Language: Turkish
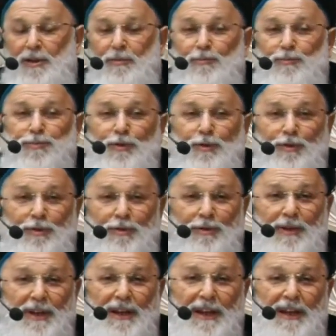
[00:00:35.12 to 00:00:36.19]

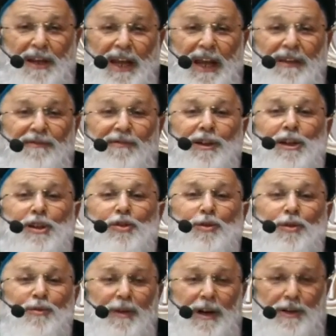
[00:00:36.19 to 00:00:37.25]
Bunun
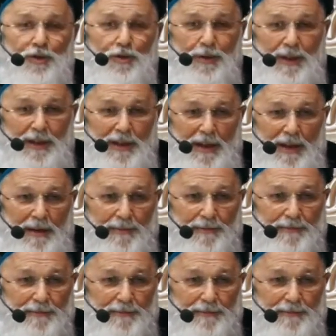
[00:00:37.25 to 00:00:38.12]
enflasyonu var şu anda.